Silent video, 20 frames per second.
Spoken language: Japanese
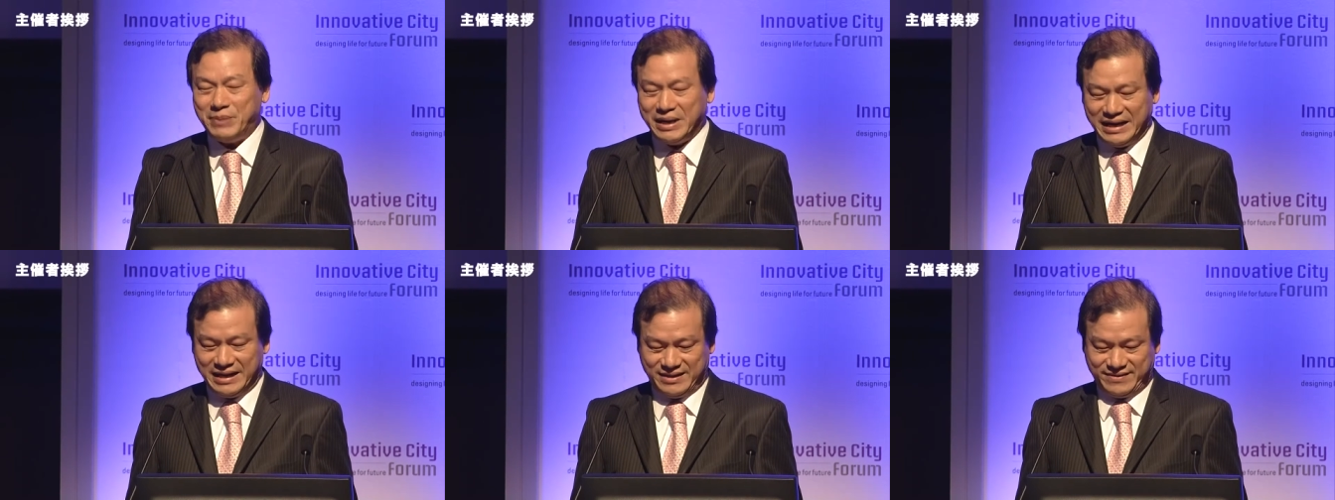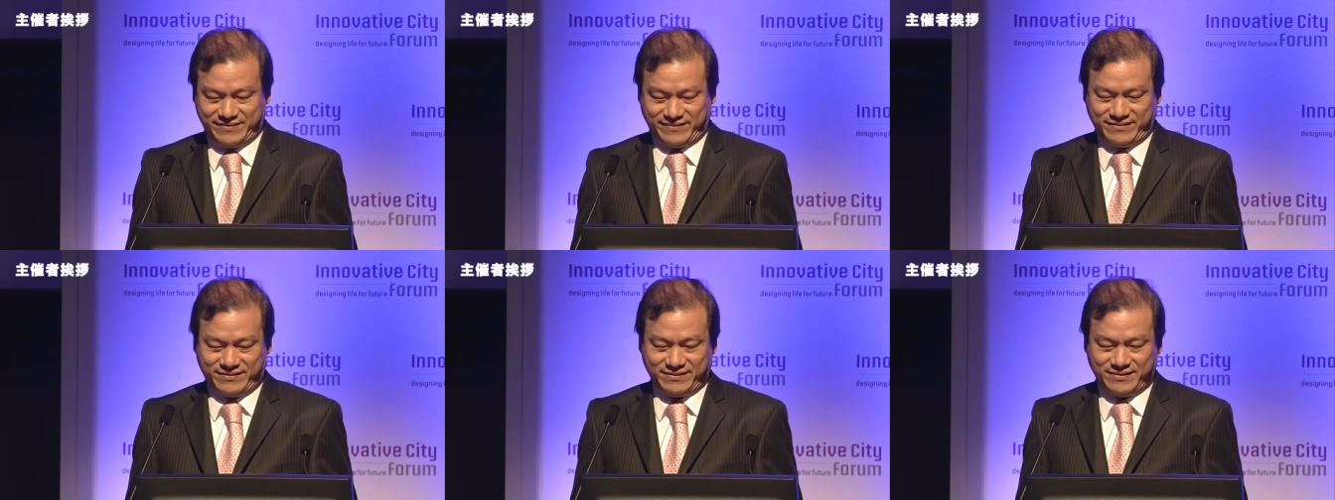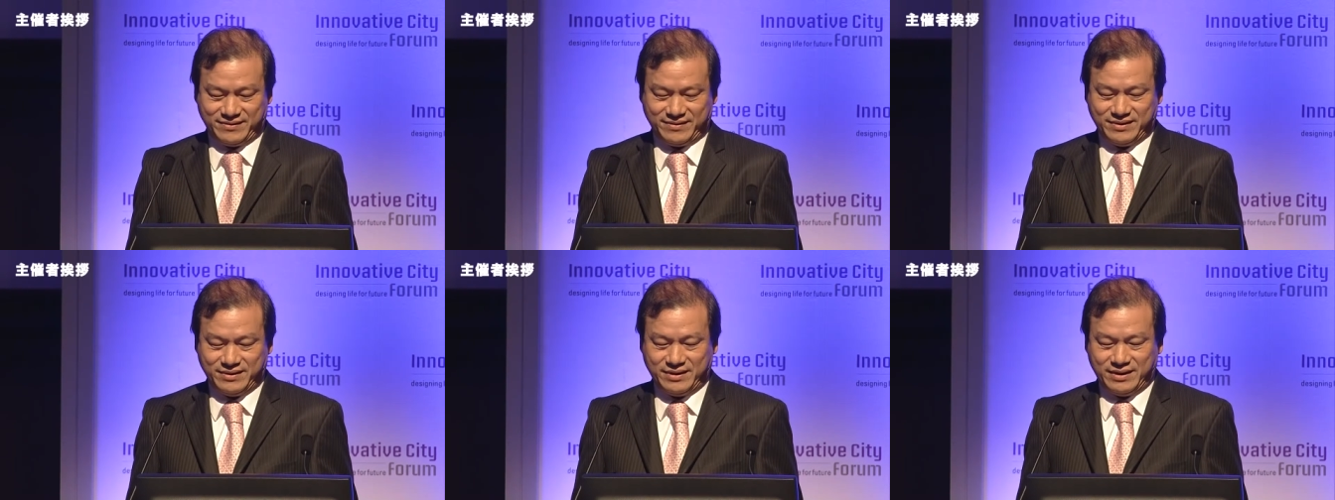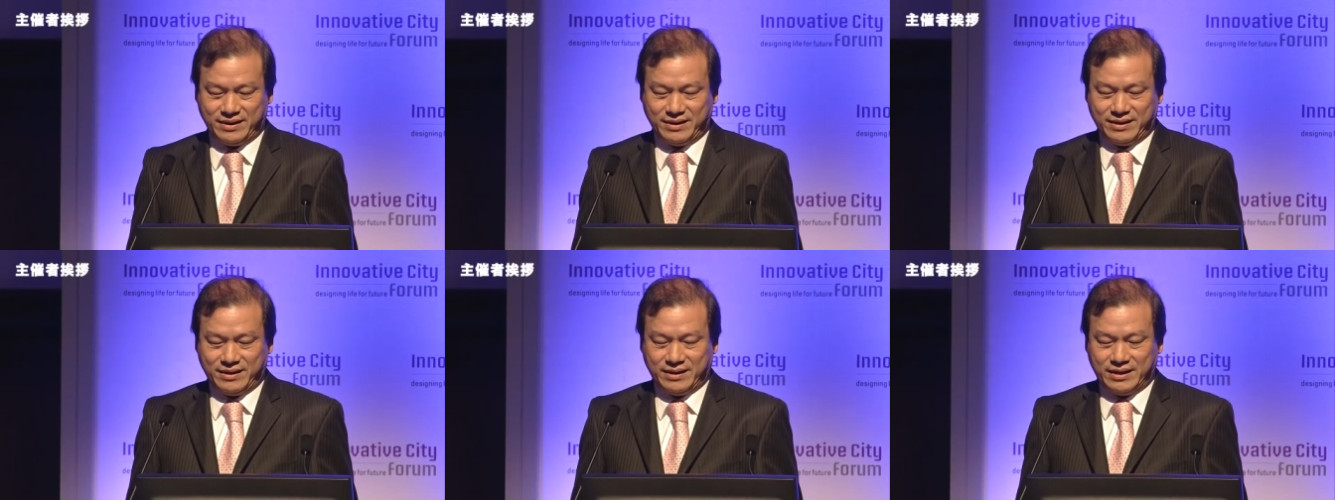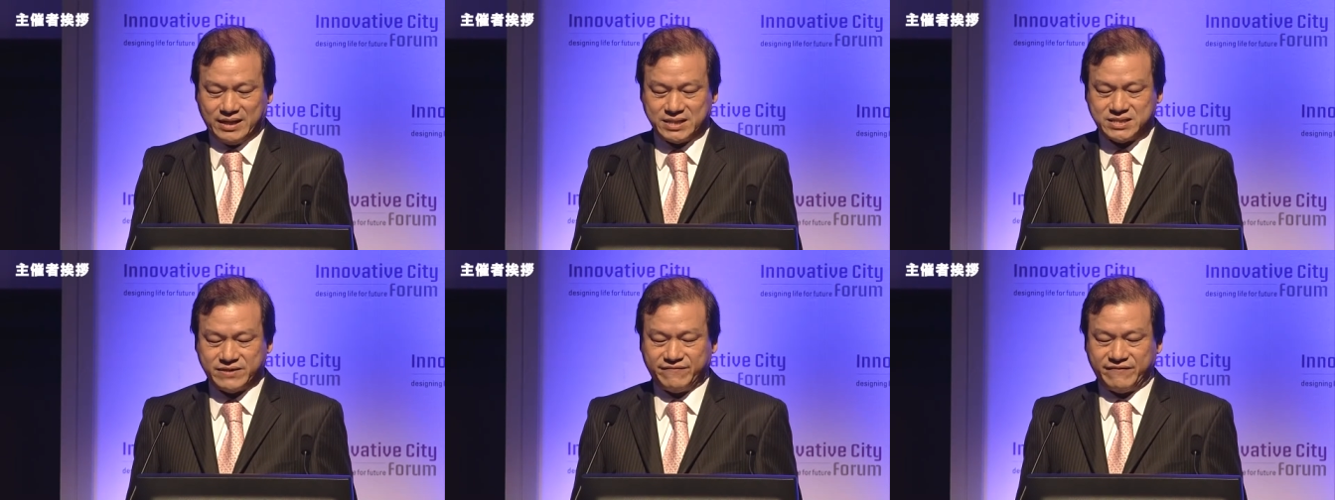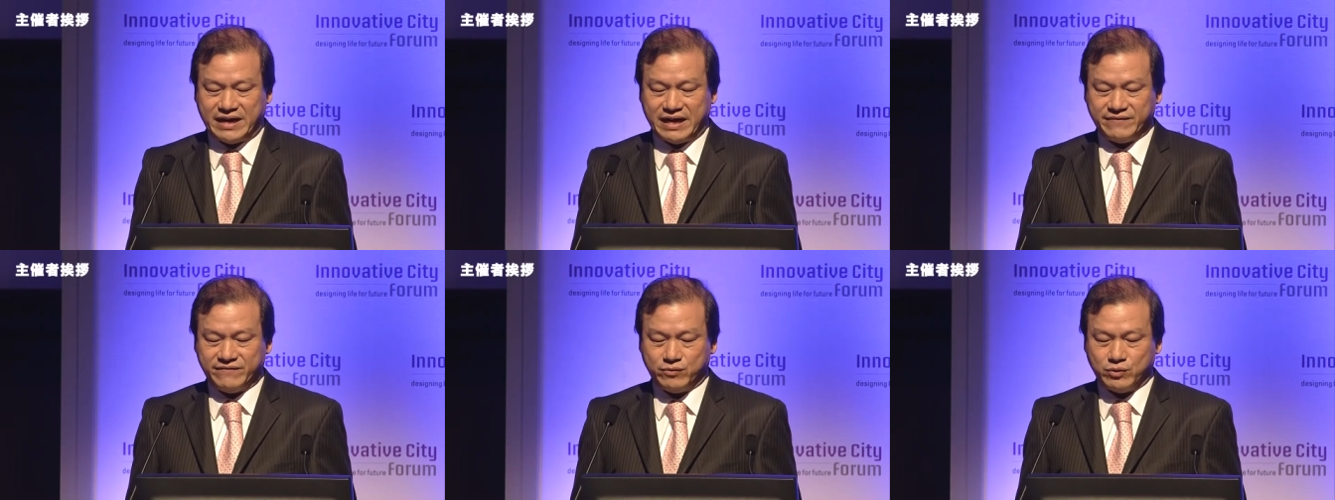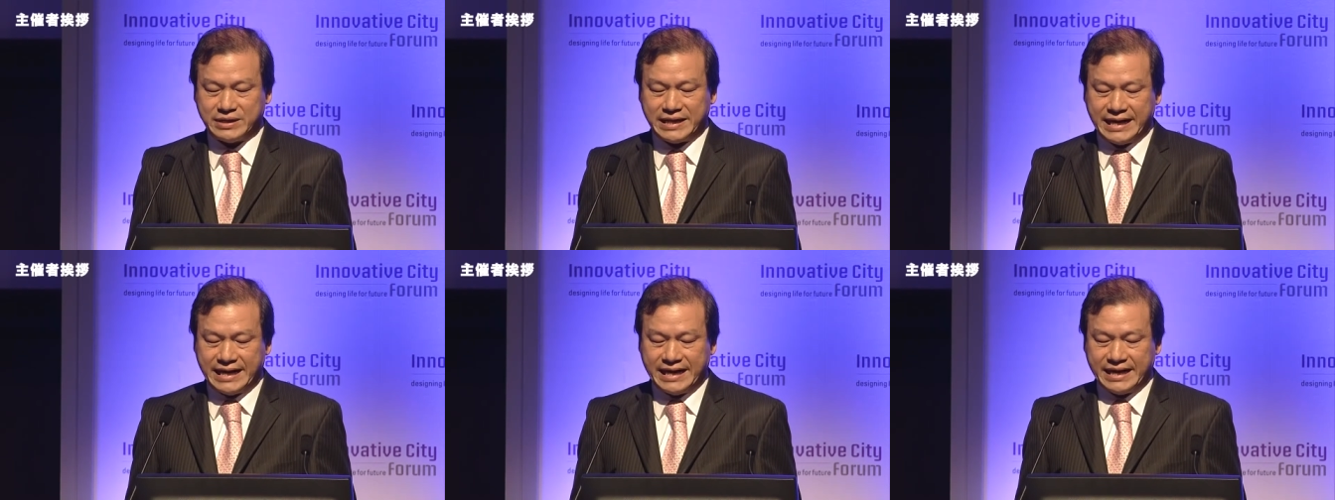議論をするということは
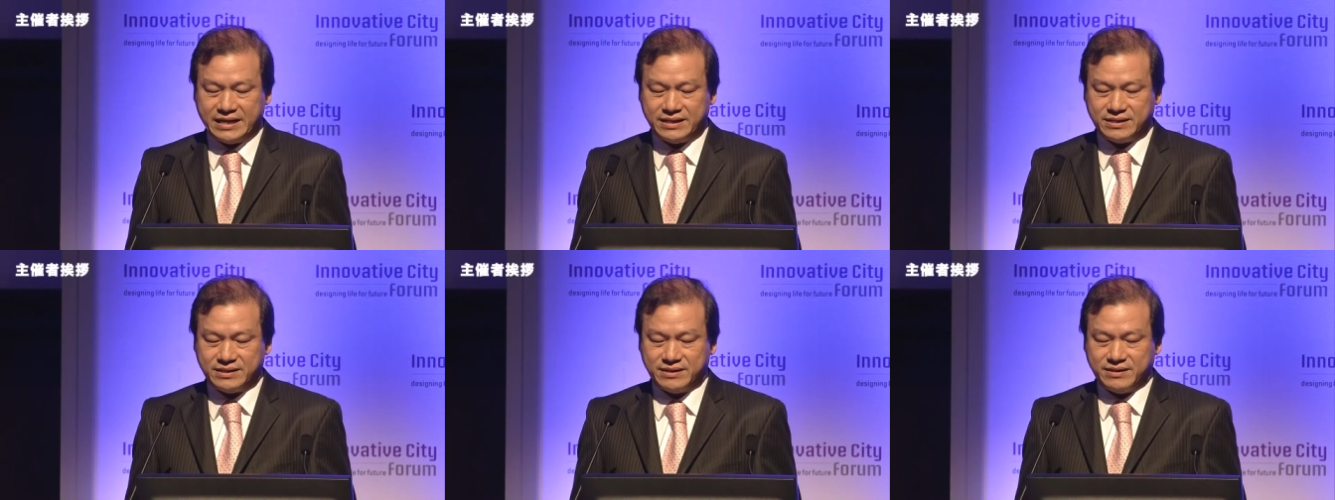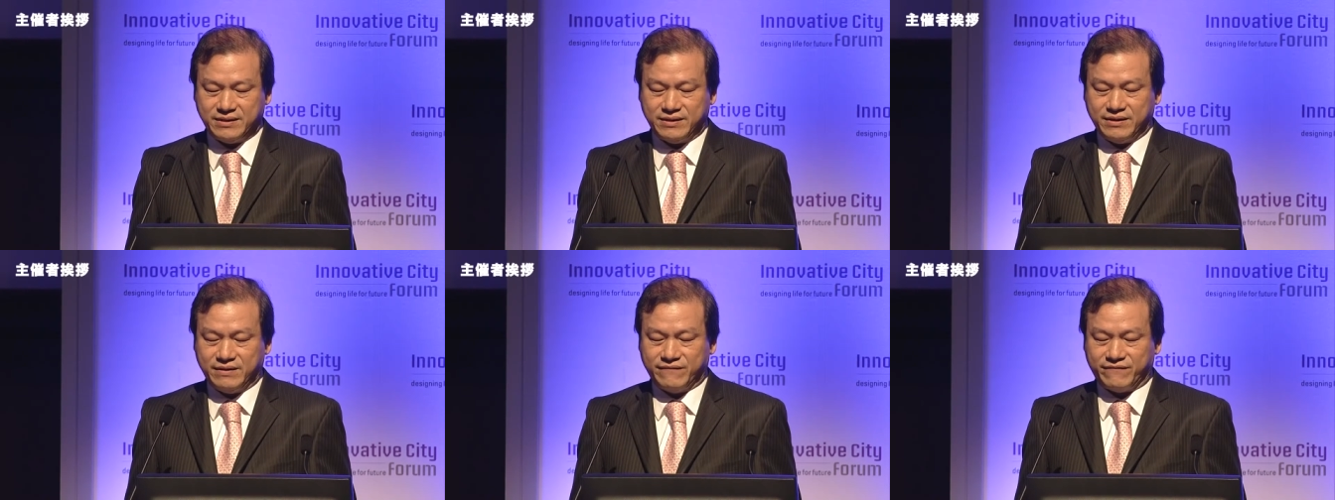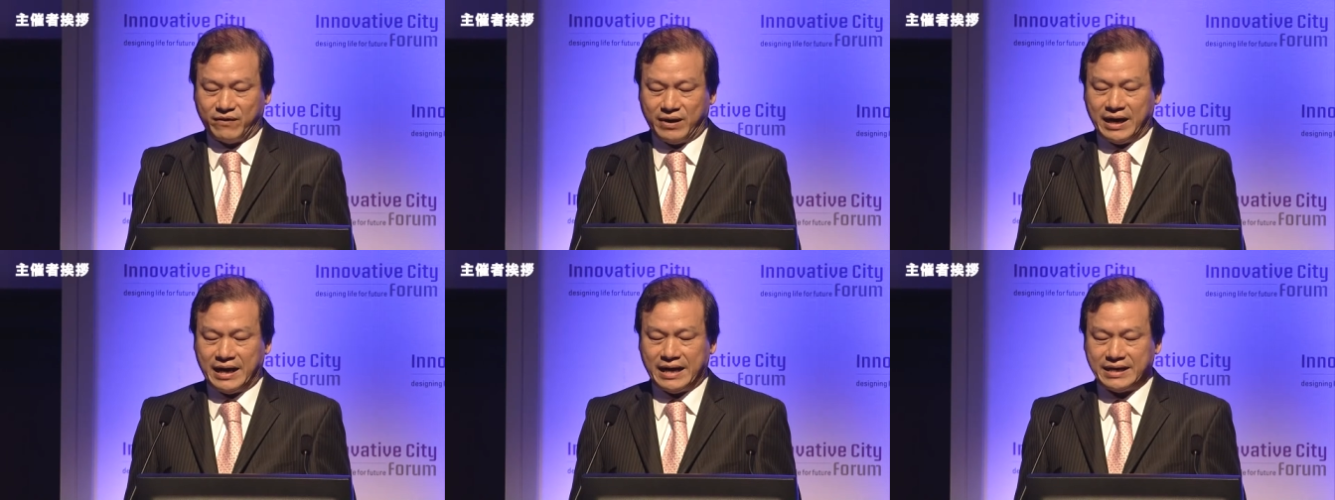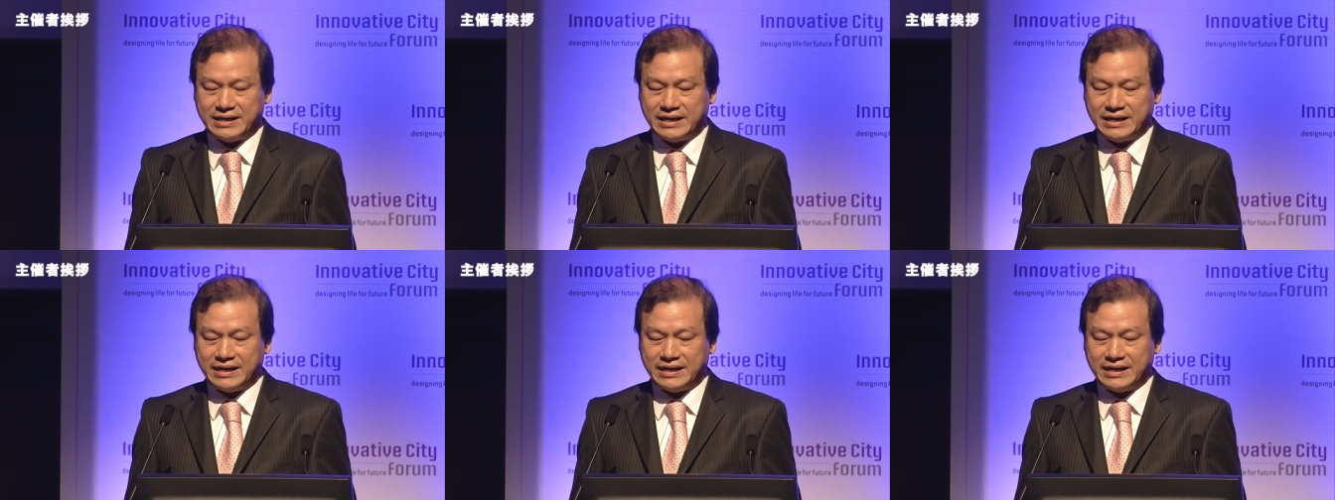我々のますます